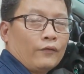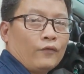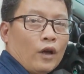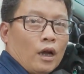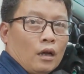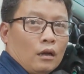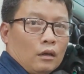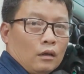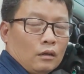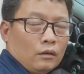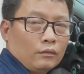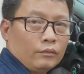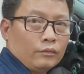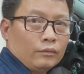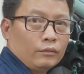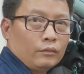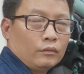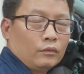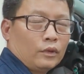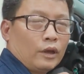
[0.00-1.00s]
cái phần
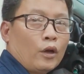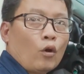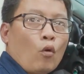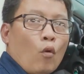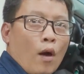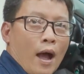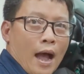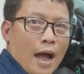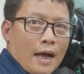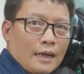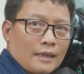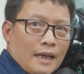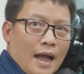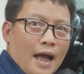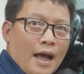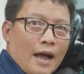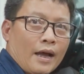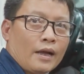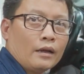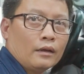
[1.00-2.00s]
điều hòa
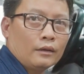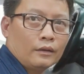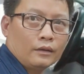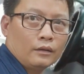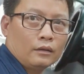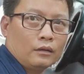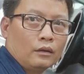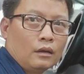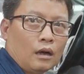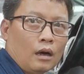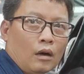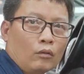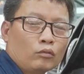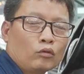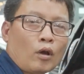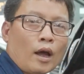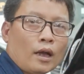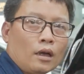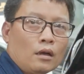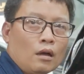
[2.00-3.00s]
ra ấy, đường
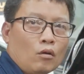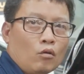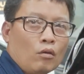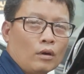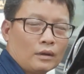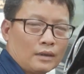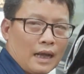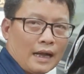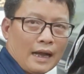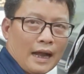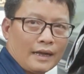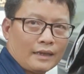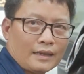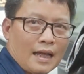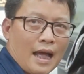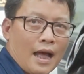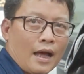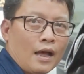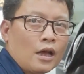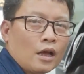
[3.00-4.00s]
ống thoát nước của dàn lạnh
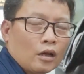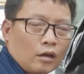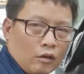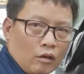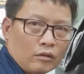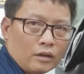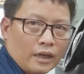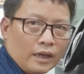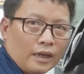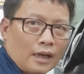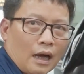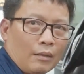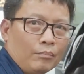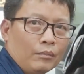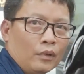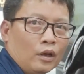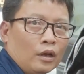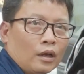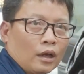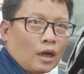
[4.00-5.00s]
ra, nồi dây
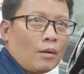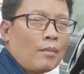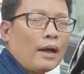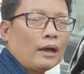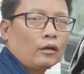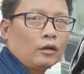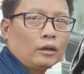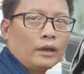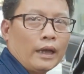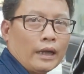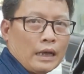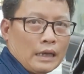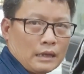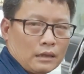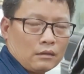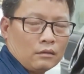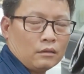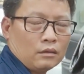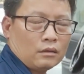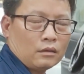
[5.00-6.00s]
gầm. Các bạn có thể
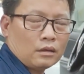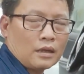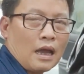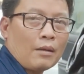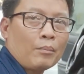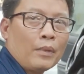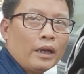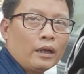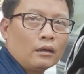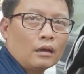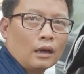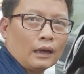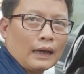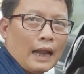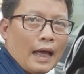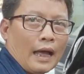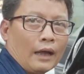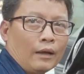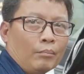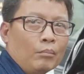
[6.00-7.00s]
xác minh được
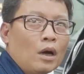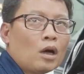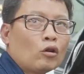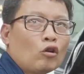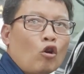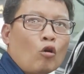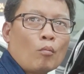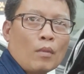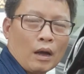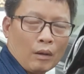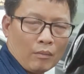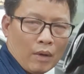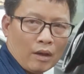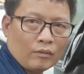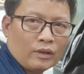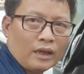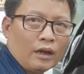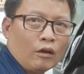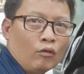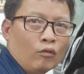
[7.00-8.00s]
là mức độ bẩn
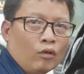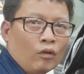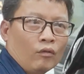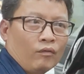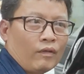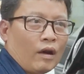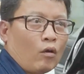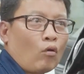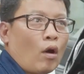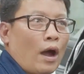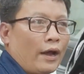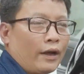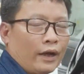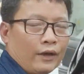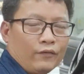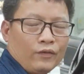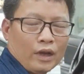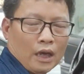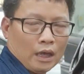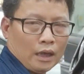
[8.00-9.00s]
bao nhiêu. Và ngoài
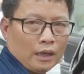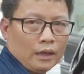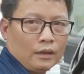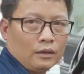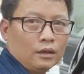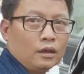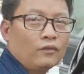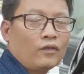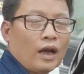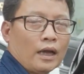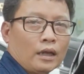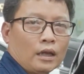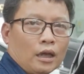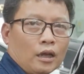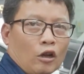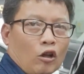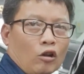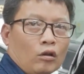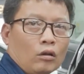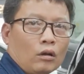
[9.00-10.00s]
cái việc là như vậy
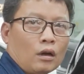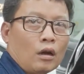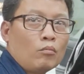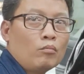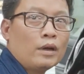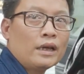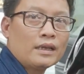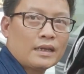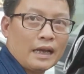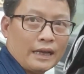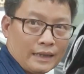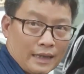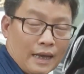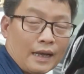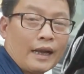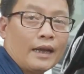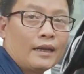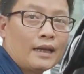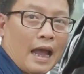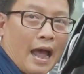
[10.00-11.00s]
thì nó không bị chảy ra
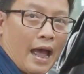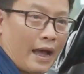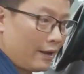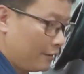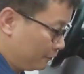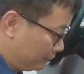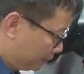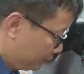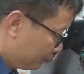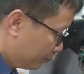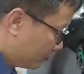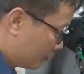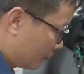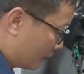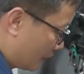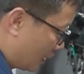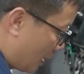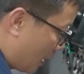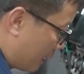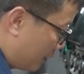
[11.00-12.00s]
nền nhà.
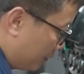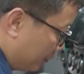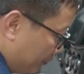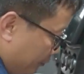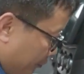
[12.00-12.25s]
Đây,